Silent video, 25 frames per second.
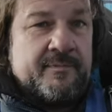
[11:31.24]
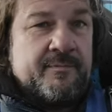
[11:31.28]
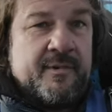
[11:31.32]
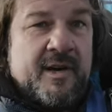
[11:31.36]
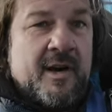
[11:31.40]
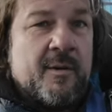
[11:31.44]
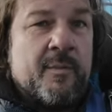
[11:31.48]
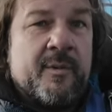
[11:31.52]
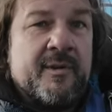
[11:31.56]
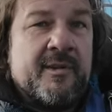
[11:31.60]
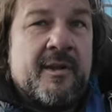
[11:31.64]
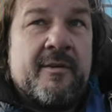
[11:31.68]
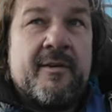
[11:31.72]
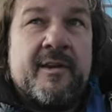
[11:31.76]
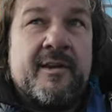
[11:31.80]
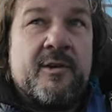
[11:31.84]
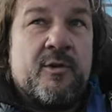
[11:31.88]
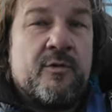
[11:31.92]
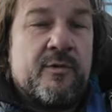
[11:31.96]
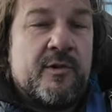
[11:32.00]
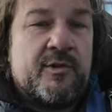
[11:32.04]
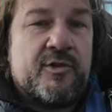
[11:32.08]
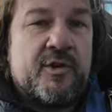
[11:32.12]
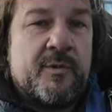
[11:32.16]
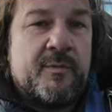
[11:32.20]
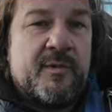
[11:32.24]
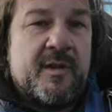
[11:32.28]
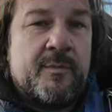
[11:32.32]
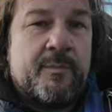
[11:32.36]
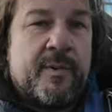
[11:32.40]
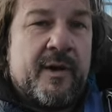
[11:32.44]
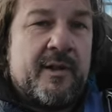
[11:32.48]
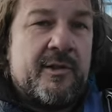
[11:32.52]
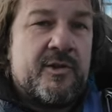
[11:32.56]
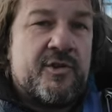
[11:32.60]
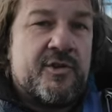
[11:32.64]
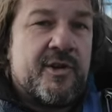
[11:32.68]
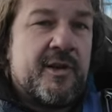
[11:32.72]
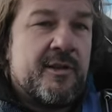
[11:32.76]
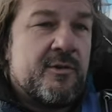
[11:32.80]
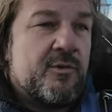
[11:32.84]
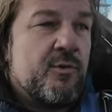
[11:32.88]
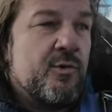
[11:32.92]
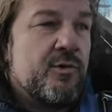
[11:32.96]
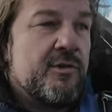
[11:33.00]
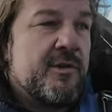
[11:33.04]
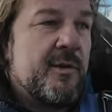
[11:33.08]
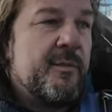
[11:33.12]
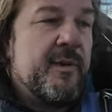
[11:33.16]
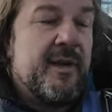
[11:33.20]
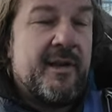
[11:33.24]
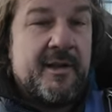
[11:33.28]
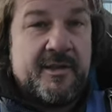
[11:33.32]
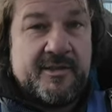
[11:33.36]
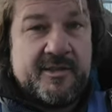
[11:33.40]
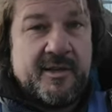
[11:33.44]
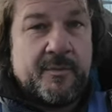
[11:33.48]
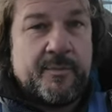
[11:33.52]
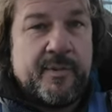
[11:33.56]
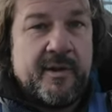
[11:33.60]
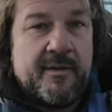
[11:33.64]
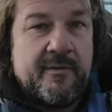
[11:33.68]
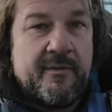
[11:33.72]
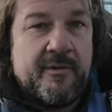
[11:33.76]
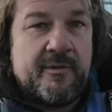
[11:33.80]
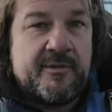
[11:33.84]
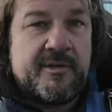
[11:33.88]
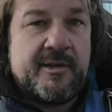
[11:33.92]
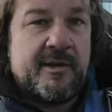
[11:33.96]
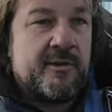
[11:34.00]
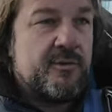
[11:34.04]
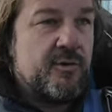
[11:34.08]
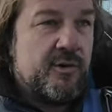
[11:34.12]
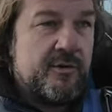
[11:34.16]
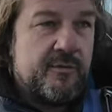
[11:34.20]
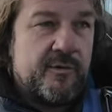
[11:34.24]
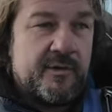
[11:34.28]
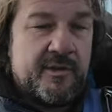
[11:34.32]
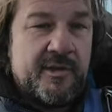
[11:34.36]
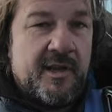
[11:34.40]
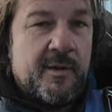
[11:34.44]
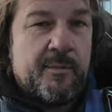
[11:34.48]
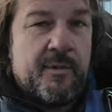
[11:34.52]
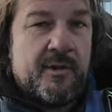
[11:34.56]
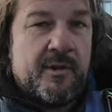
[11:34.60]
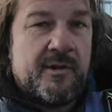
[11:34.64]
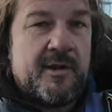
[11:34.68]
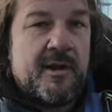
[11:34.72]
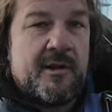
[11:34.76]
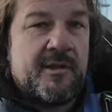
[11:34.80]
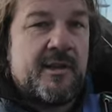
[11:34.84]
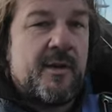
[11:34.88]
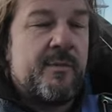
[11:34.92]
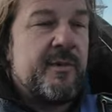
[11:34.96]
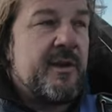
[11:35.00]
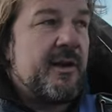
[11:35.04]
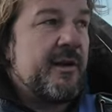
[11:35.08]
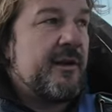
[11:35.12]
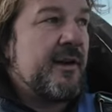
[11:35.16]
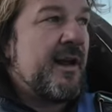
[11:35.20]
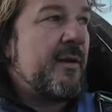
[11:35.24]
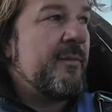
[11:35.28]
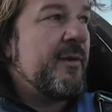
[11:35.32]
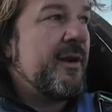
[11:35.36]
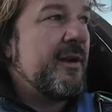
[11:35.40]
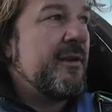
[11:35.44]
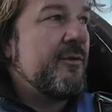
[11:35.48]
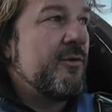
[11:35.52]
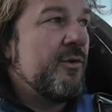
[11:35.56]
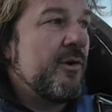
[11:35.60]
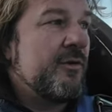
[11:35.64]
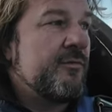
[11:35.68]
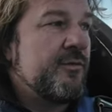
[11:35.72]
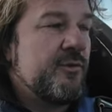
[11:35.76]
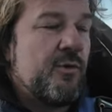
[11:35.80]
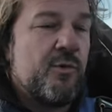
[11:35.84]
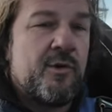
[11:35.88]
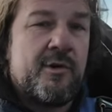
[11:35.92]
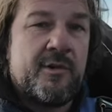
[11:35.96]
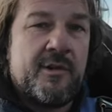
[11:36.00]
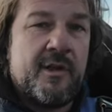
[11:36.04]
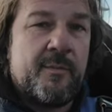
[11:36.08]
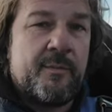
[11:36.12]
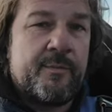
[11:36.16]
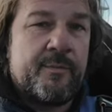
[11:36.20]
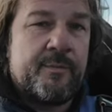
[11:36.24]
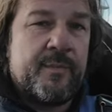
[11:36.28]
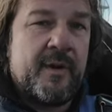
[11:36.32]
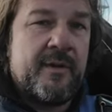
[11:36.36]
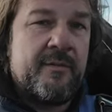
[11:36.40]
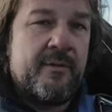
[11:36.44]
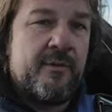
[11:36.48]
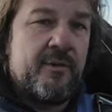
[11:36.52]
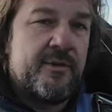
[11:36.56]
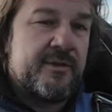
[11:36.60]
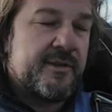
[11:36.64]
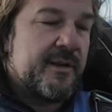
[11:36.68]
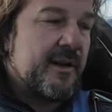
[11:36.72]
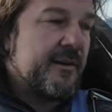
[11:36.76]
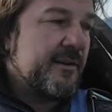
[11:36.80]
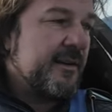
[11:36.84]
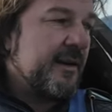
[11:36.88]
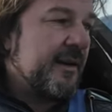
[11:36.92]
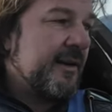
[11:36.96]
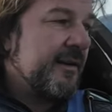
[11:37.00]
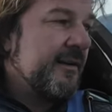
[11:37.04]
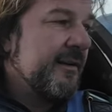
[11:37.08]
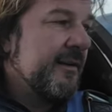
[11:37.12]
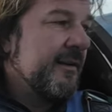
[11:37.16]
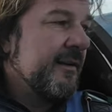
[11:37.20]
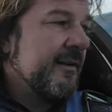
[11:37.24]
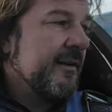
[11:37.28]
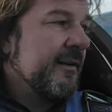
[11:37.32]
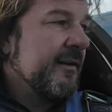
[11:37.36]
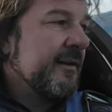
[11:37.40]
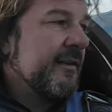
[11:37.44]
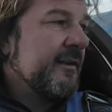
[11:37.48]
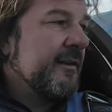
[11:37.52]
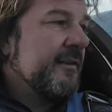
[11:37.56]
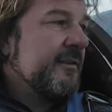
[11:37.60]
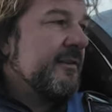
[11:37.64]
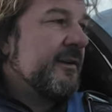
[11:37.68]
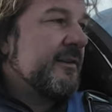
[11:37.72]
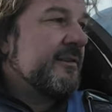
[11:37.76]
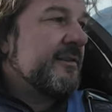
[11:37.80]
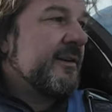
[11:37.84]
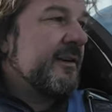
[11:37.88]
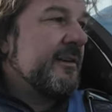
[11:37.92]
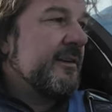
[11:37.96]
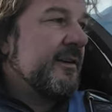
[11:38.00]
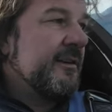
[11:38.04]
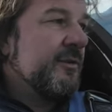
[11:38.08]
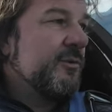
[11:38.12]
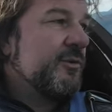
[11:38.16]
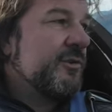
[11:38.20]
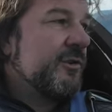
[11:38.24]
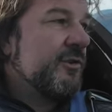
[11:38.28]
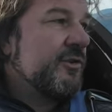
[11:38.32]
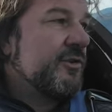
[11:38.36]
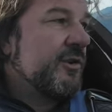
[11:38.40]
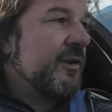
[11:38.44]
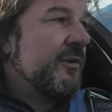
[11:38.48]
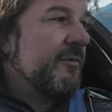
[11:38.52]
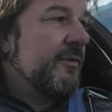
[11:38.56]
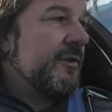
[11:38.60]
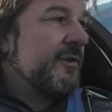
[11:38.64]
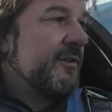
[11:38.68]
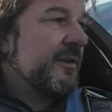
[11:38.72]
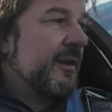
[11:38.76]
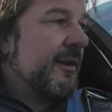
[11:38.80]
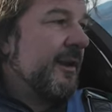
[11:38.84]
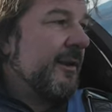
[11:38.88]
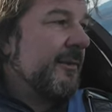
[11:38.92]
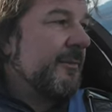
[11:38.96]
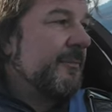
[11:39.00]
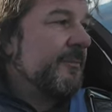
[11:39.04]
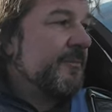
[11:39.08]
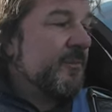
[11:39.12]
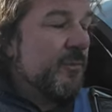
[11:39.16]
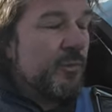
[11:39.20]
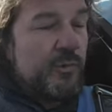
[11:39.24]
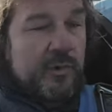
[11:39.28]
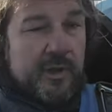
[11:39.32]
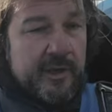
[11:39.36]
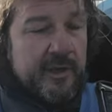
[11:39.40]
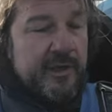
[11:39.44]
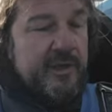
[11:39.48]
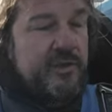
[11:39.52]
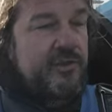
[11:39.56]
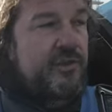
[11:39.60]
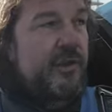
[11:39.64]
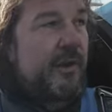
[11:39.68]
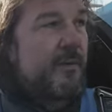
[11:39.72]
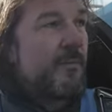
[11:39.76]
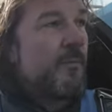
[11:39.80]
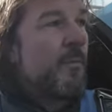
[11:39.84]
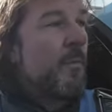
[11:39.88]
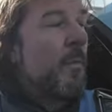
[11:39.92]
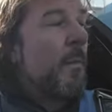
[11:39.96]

в мгновение волшебной палочки откуда-то милиция появилась, которой вот не было, когда меня грабили, но вдруг она появилась, когда, так сказать, они услышали выстрелы. Ну, логично.